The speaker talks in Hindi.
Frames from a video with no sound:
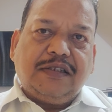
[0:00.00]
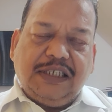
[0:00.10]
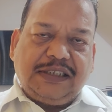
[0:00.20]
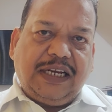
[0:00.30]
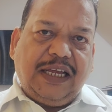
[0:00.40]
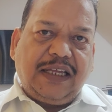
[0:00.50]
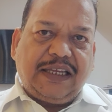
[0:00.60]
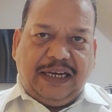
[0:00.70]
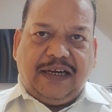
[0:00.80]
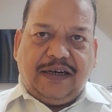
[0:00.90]
तीसरा है
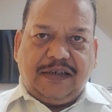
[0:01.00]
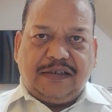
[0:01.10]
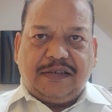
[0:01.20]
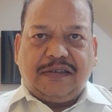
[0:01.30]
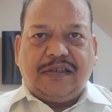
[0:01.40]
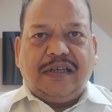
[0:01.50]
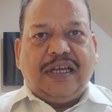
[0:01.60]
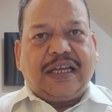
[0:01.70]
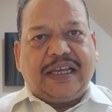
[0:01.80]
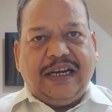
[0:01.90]
केला
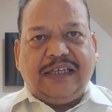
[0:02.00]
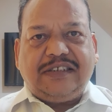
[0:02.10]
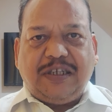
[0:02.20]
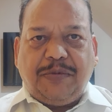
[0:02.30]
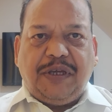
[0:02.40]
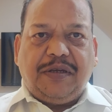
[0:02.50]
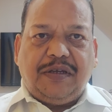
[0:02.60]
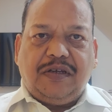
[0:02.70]
केला सभी